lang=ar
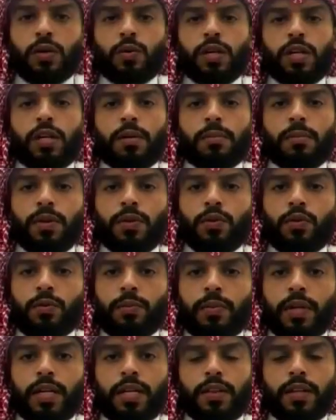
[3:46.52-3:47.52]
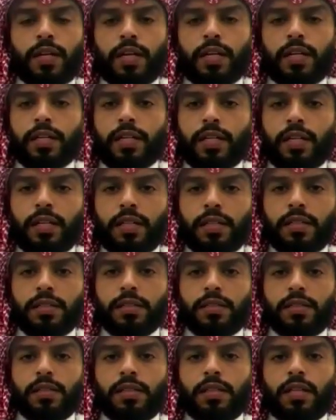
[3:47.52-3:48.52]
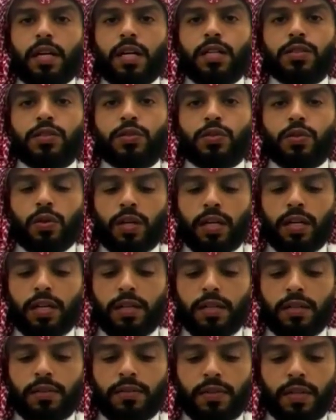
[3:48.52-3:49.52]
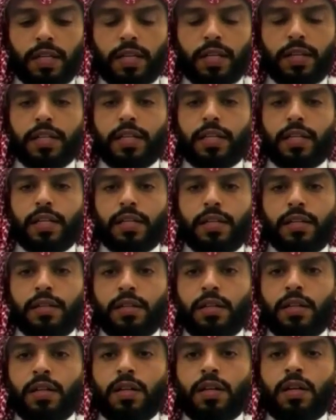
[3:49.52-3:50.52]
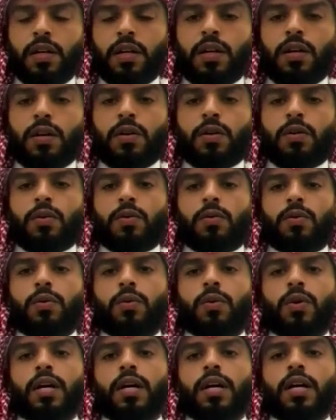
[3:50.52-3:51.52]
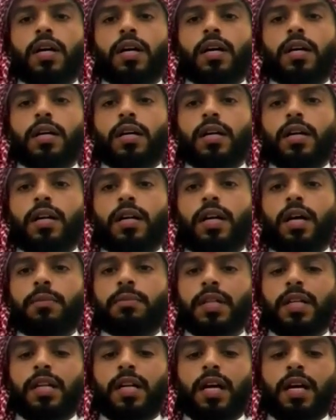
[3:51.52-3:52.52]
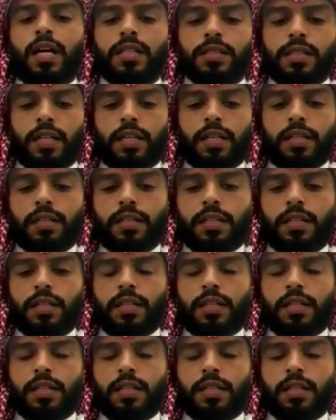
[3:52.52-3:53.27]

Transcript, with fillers: المنظومه القضائيه على السرعه في القضيه والحمد لله اصلا يعني